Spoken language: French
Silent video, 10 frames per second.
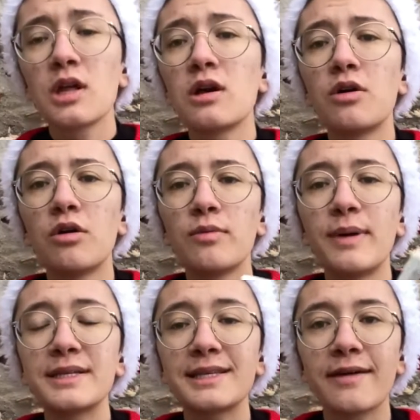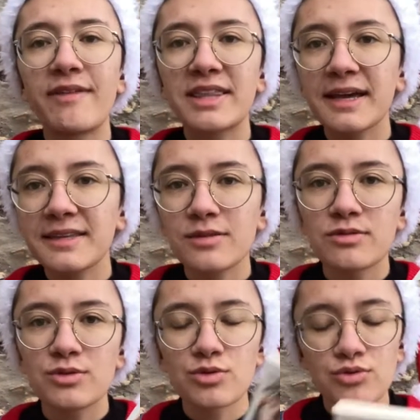euh, ben, ça va traiter de
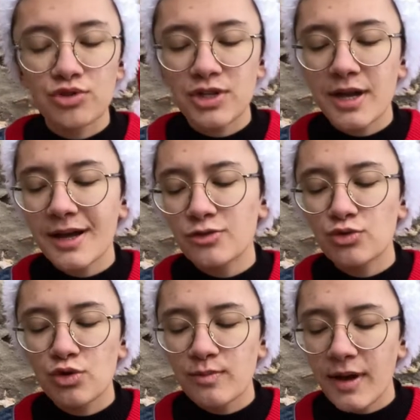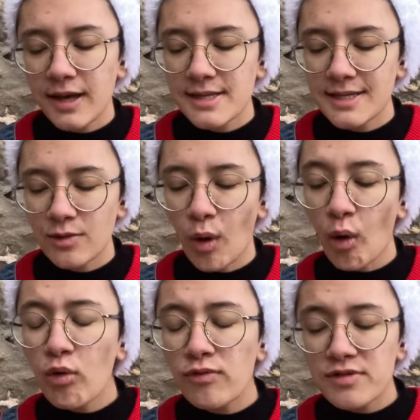ce sujet-là, du coma, si elle doit
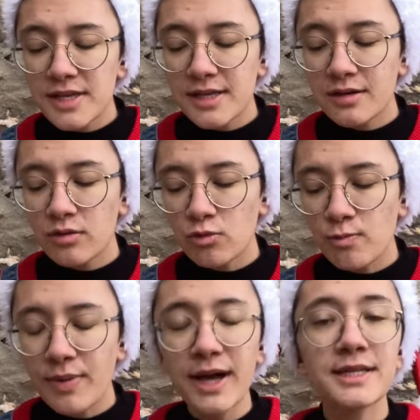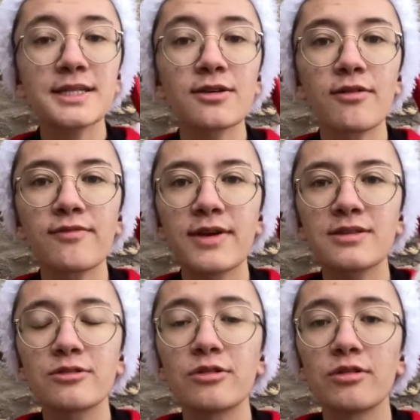revenir ou partir en
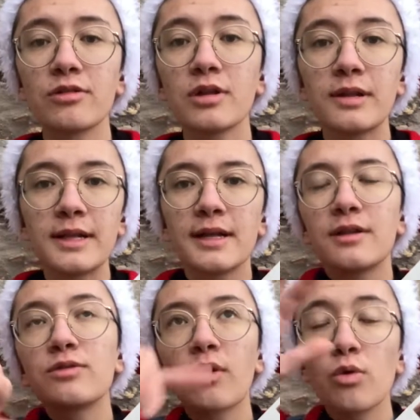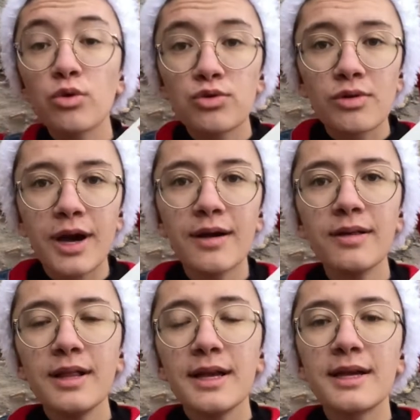fait euh, dans l'au-delà.
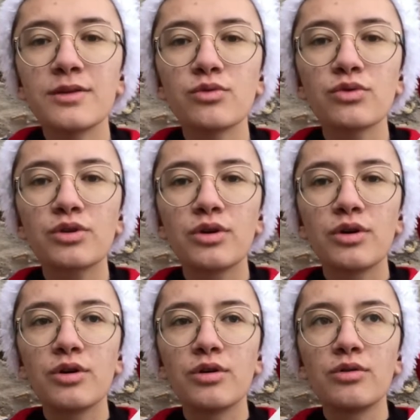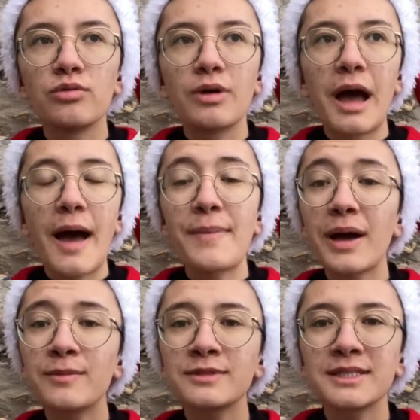Et donc euh,
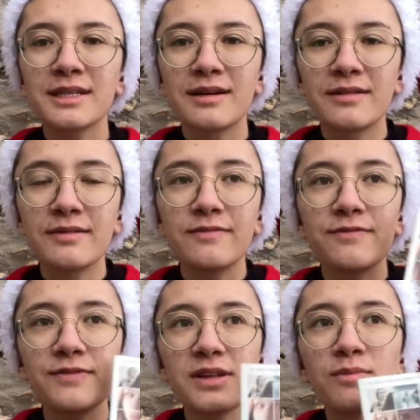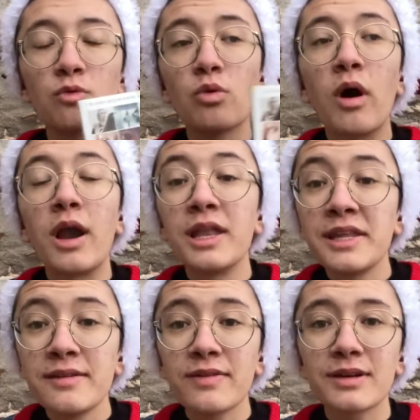apparemment c'est un film ou un
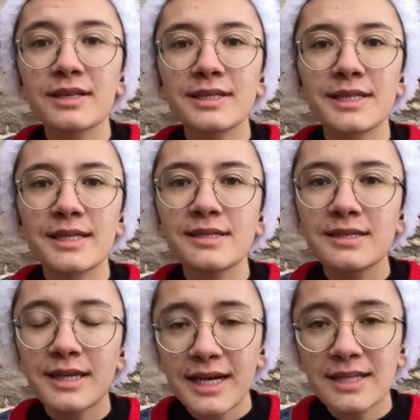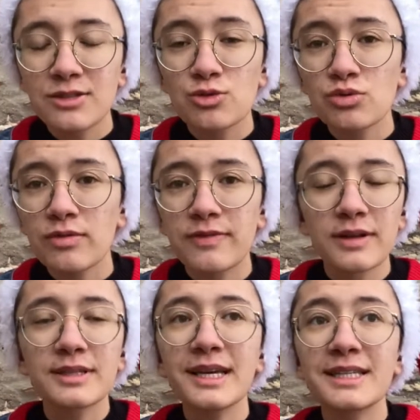livre qui est très dur,
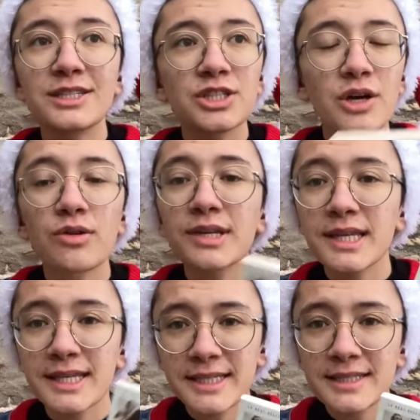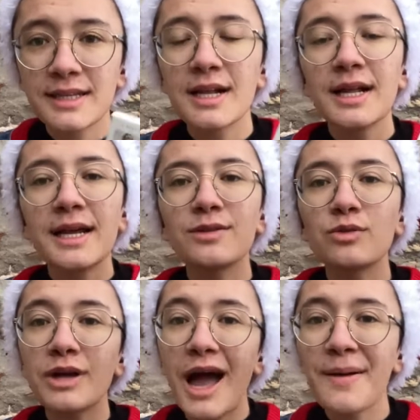enfin très déchirant, très triste. Et
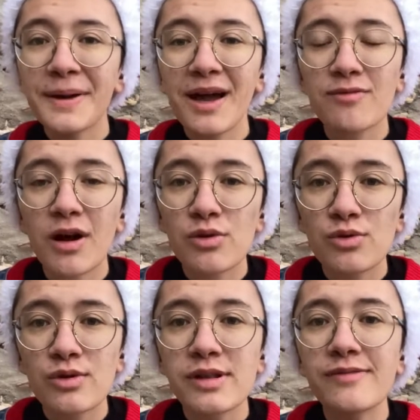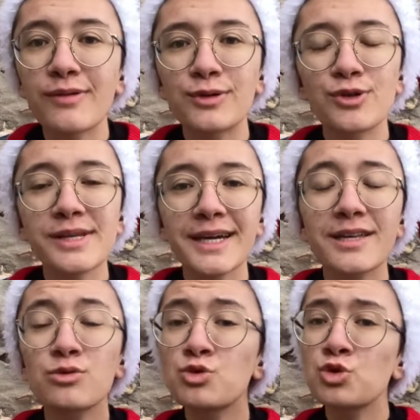donc après avoir lu le livre, je lirai
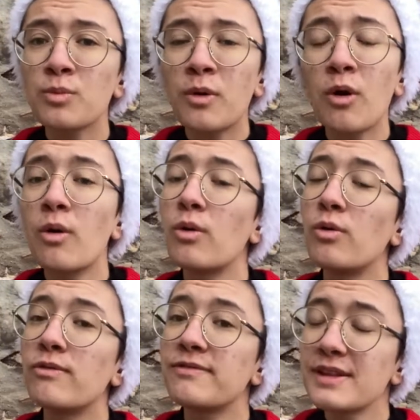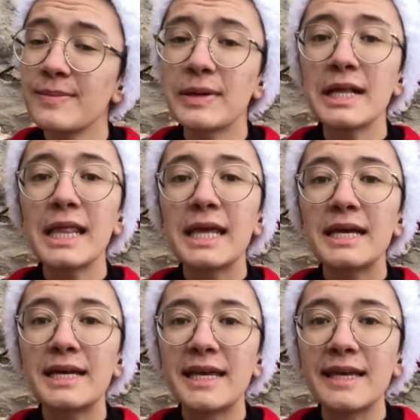sûrement le film.
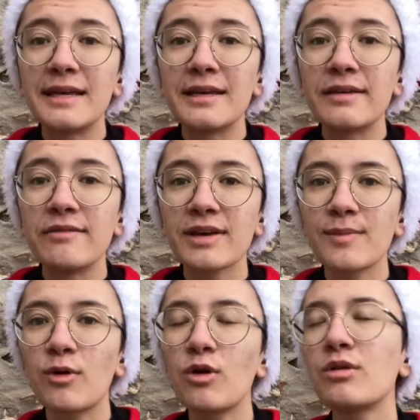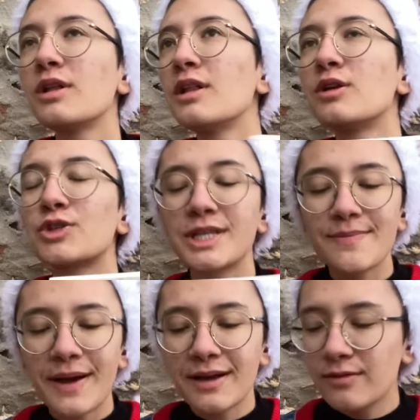Et vraiment, je sais
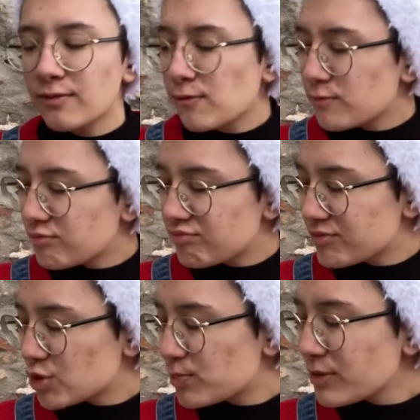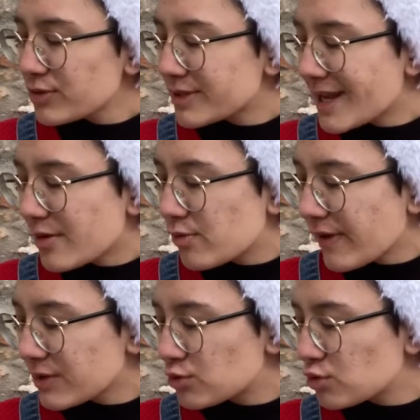pas, je pense que c'est la
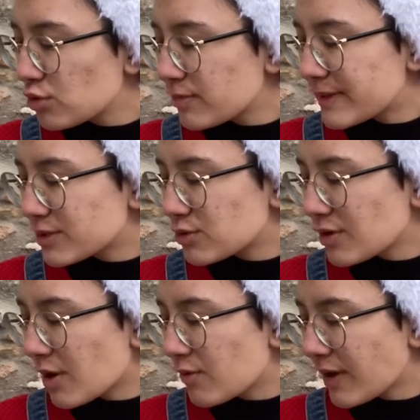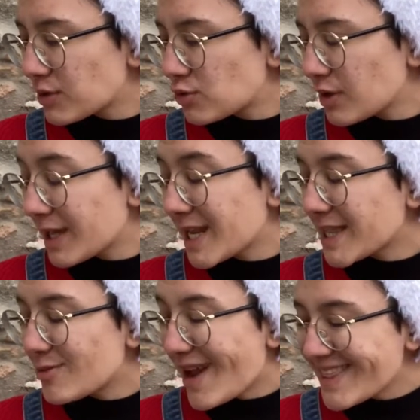couverture, parce que sur la couverture il y a
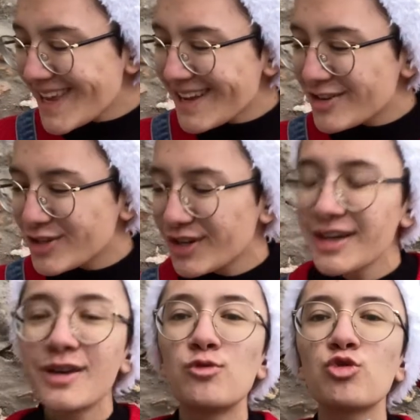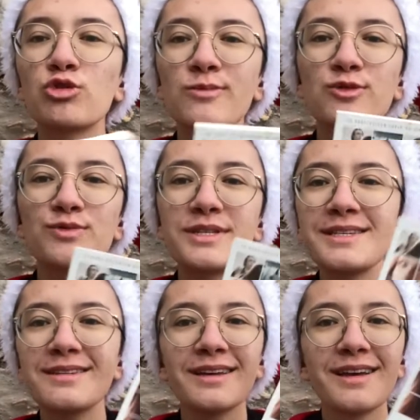de la neige. Du coup je me suis
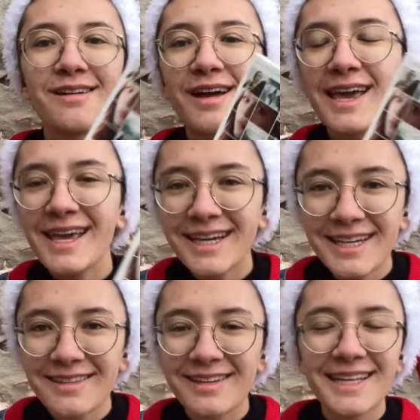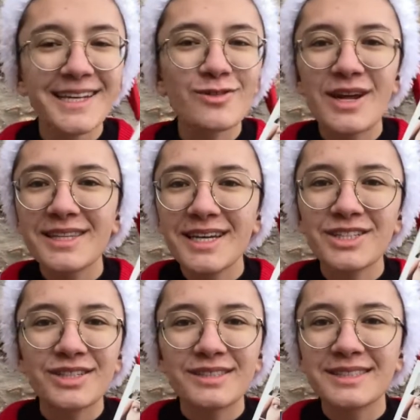dit... Erin, il y a de la
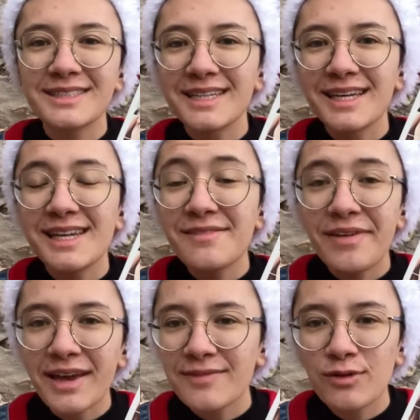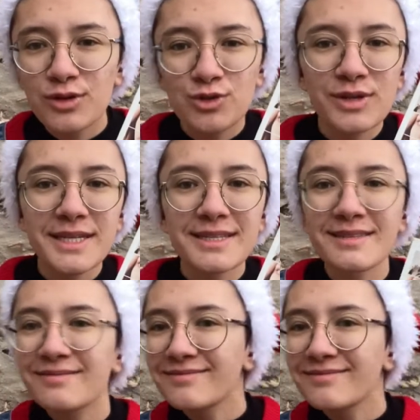neige, c'est l'hiver qu'il faut que tu le lises